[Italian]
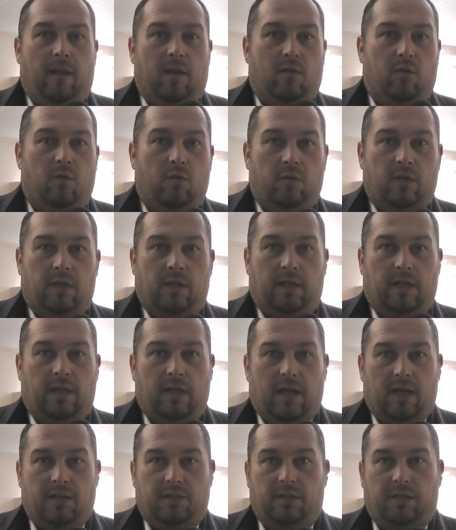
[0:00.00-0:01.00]
con
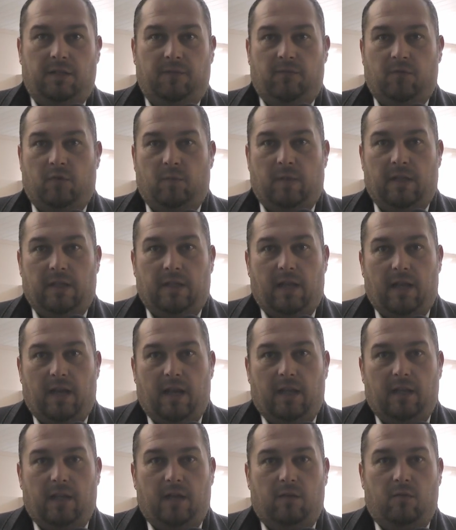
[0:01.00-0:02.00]
rilasci di
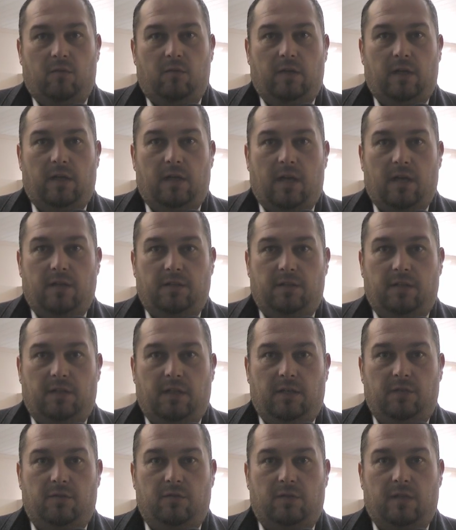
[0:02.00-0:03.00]
formaldeide, con rilasci
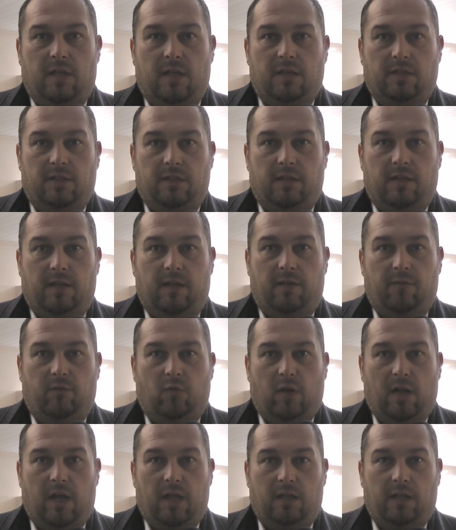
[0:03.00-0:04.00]
di sostanze
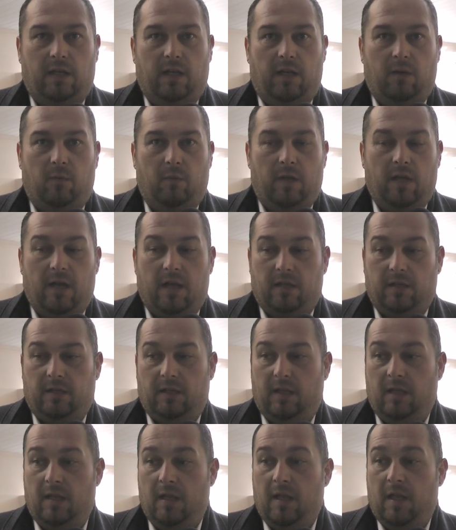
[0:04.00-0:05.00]
volatili
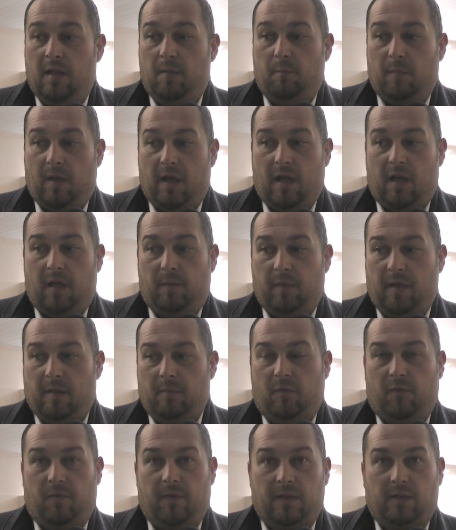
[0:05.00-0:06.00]
inquinanti, ma
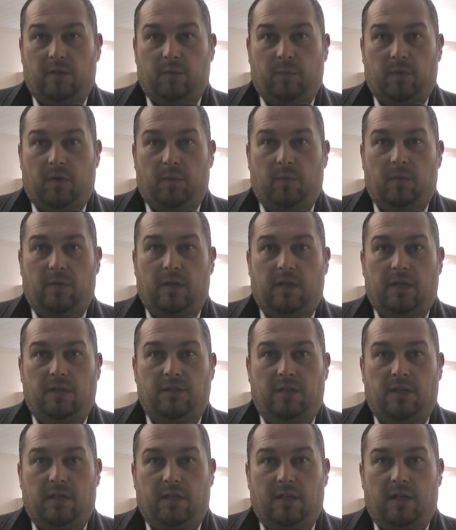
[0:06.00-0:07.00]
abbiamo fatto proprio una
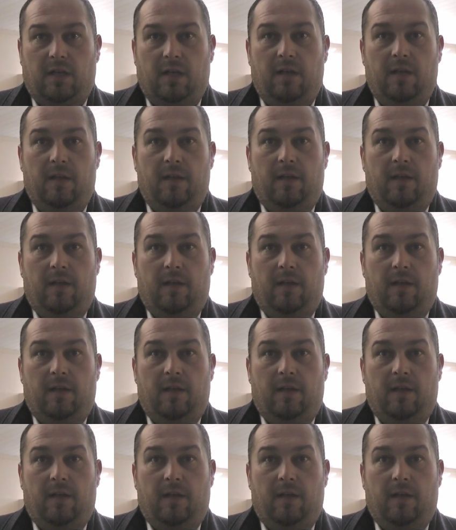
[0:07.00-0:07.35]
ricerca